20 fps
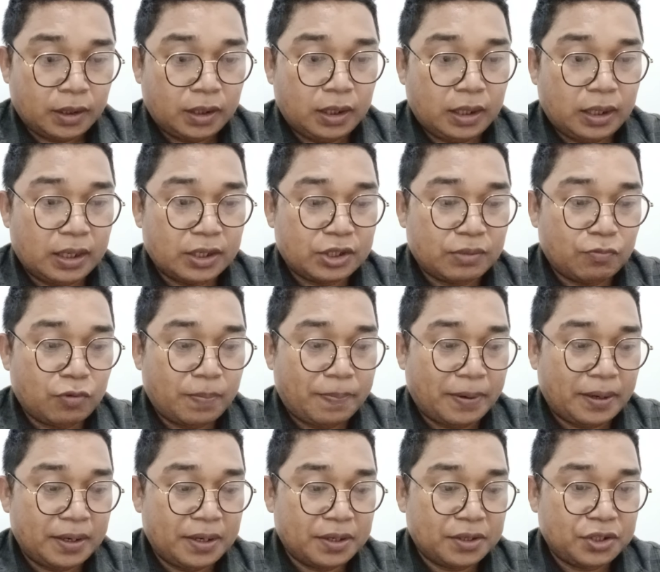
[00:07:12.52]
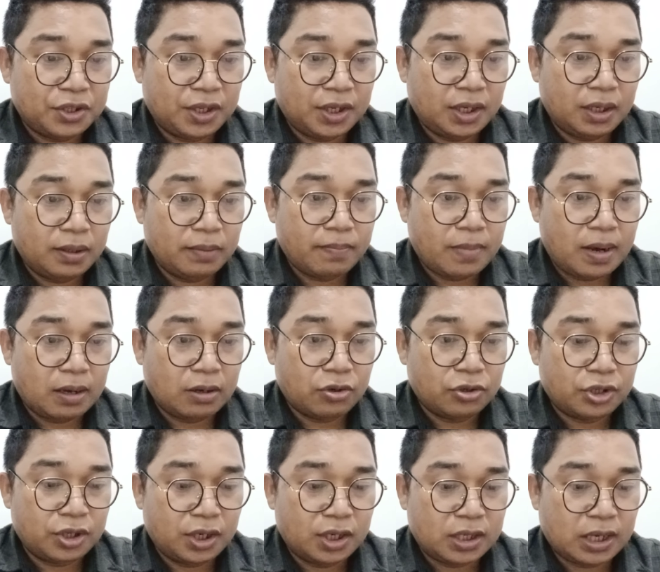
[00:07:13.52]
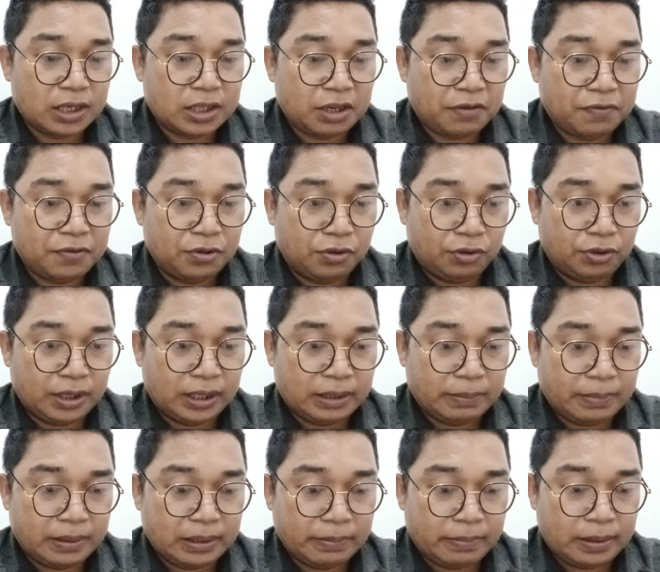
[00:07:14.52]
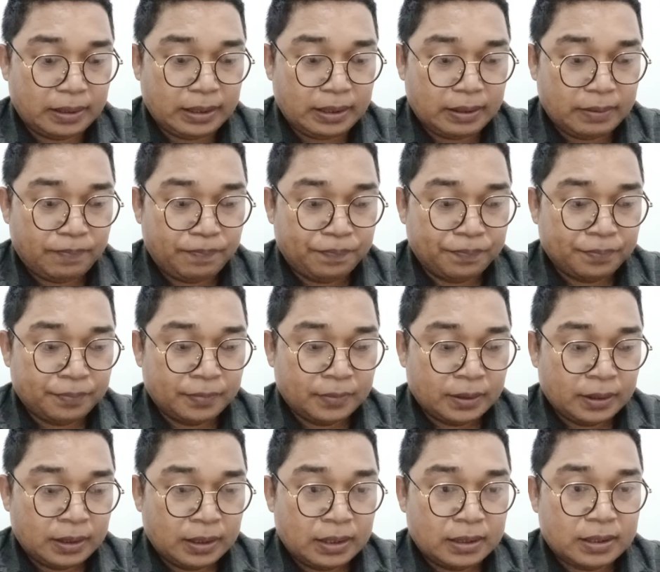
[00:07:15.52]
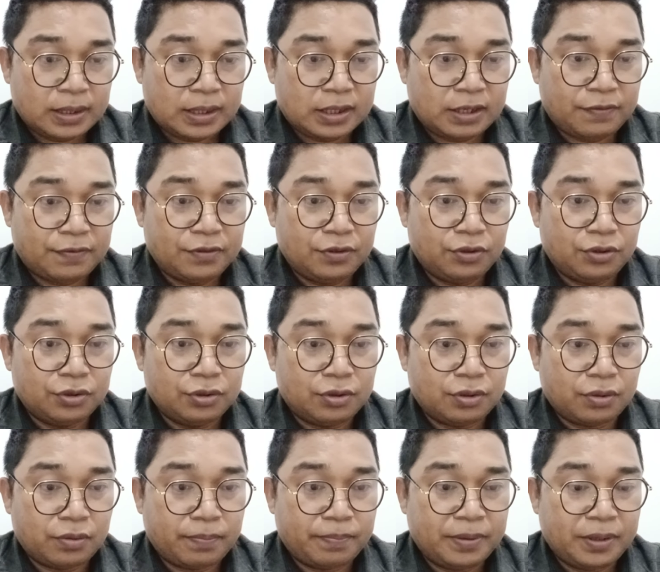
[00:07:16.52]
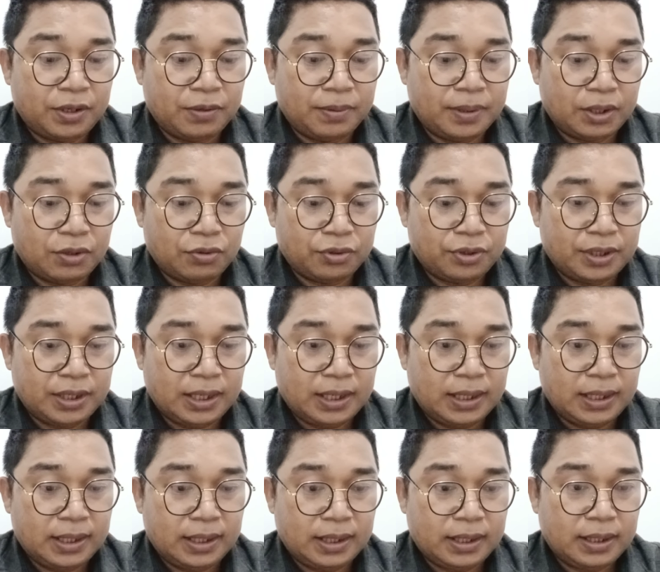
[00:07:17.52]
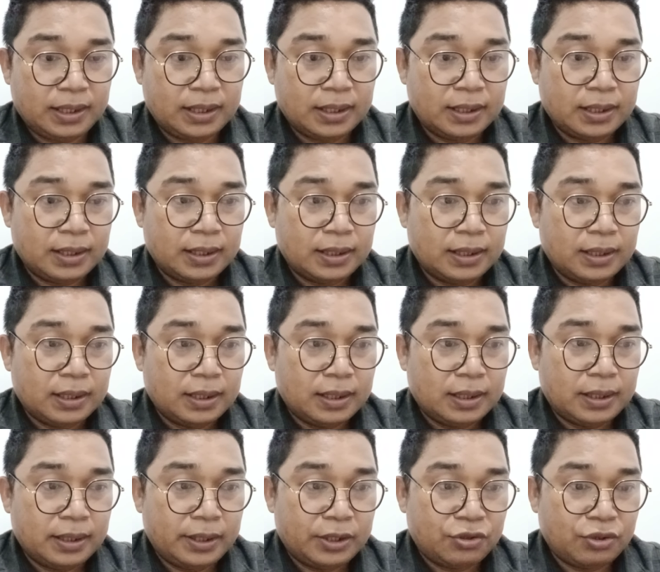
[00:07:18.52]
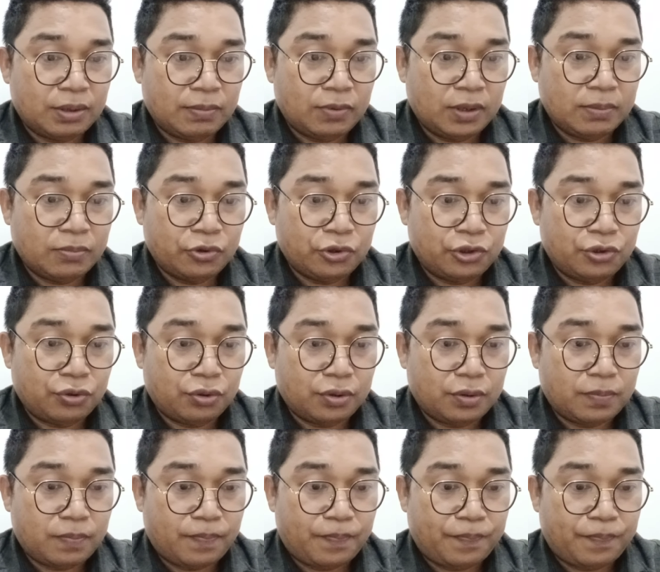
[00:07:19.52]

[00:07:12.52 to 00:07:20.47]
ini ada sebuah prediksi nih bagus ini saya save dulu ya teman-teman ya saya save dulu untuk video berikutnya ini sudah mulai muncul